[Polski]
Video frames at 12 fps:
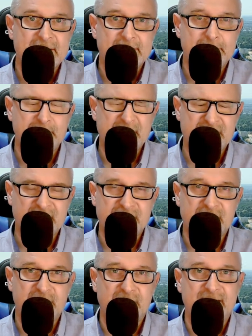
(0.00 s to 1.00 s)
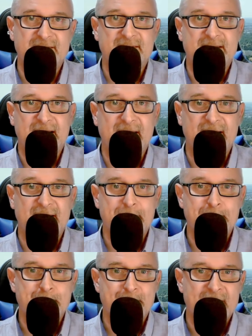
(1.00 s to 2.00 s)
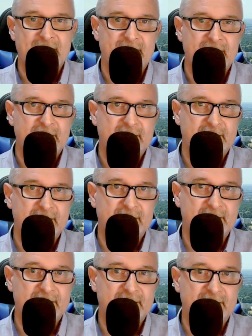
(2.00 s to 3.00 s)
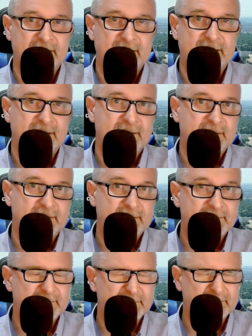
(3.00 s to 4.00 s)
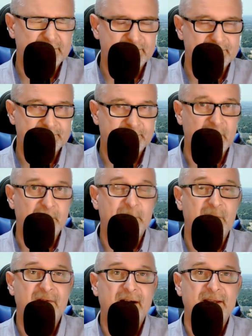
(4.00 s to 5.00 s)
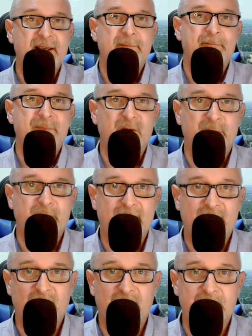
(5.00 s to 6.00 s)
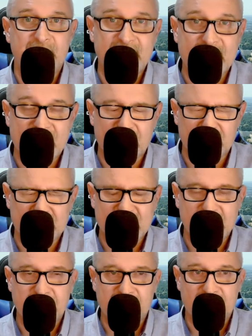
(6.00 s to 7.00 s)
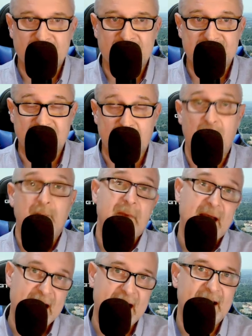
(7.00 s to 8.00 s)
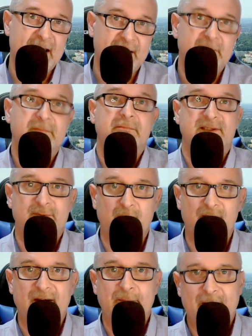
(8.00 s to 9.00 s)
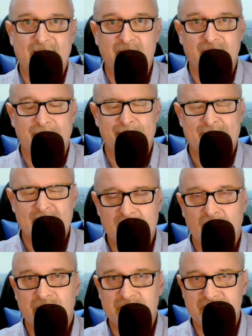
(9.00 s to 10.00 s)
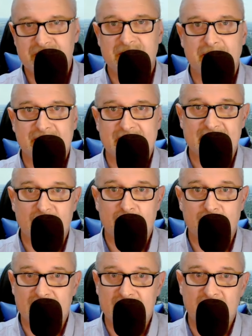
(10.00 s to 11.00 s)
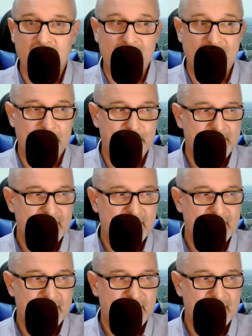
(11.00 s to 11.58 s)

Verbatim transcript: Myślę, że to jest takie yy, pompowanie dobrego PR-u, tak bym to nazwał. Ale słowa padły. Oczywiście materiał podlinkuję.